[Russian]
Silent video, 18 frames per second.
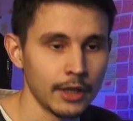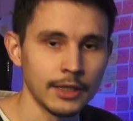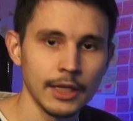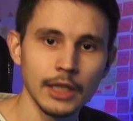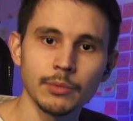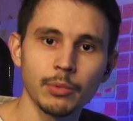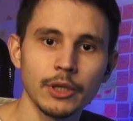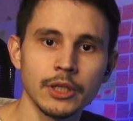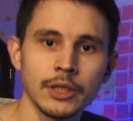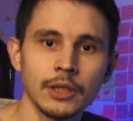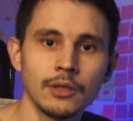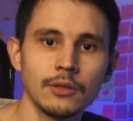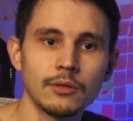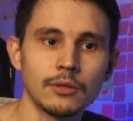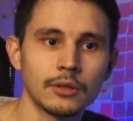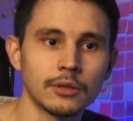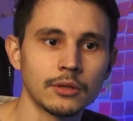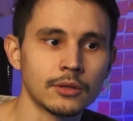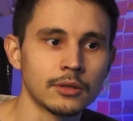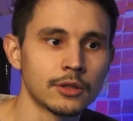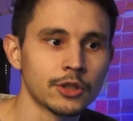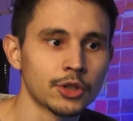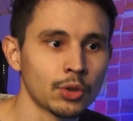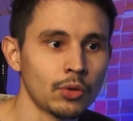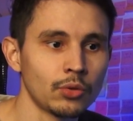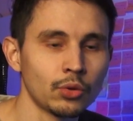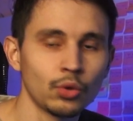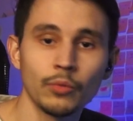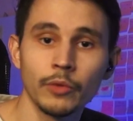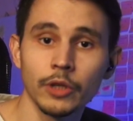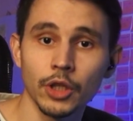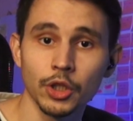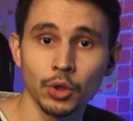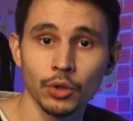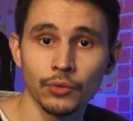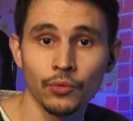Я спросил, э, что он думает
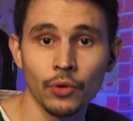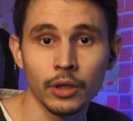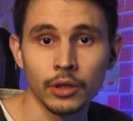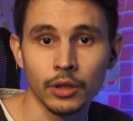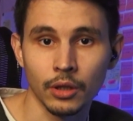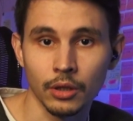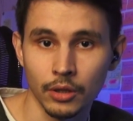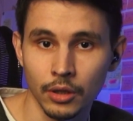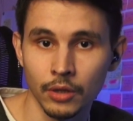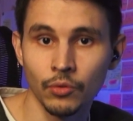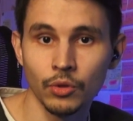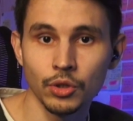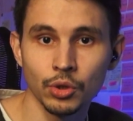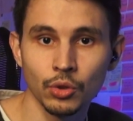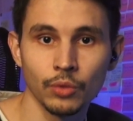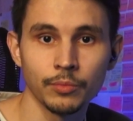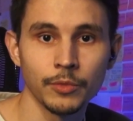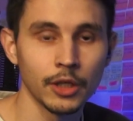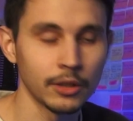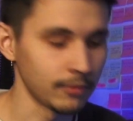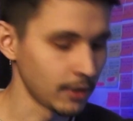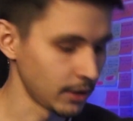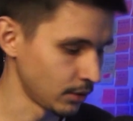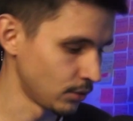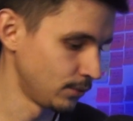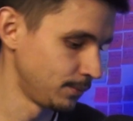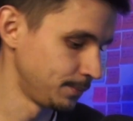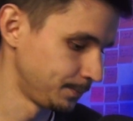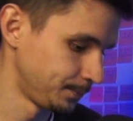насчет Flutter, и вот что он мне ответил.